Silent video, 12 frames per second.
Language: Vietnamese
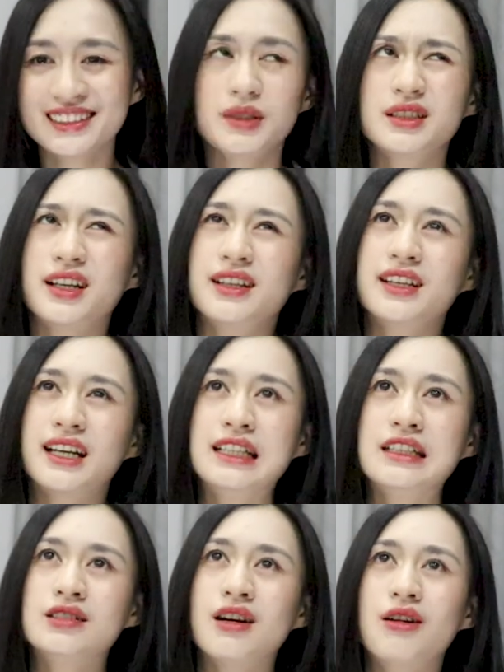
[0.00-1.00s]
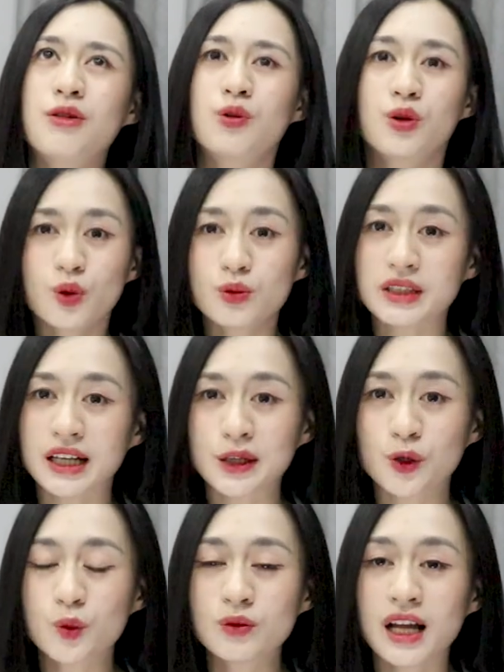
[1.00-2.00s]
Mình thấy cái lý do cuối cùng này
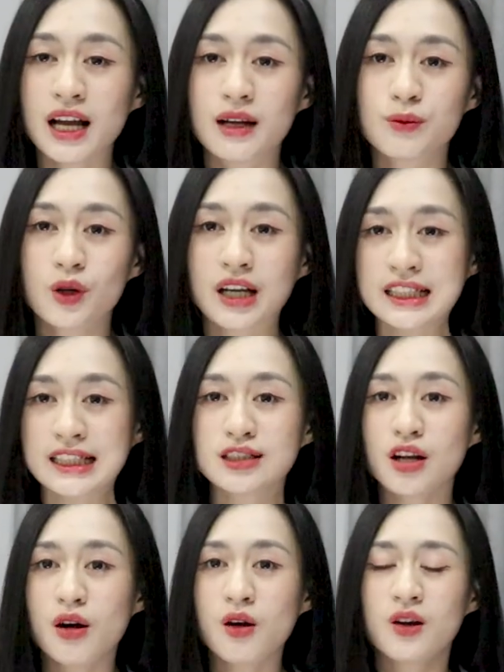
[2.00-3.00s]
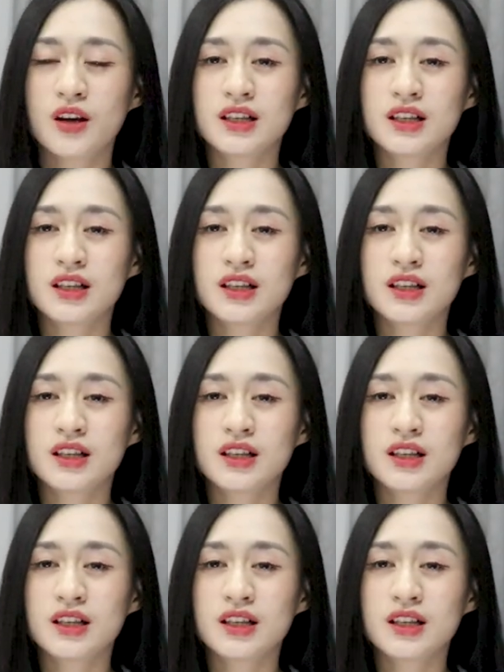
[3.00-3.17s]
cũng là một cái lý do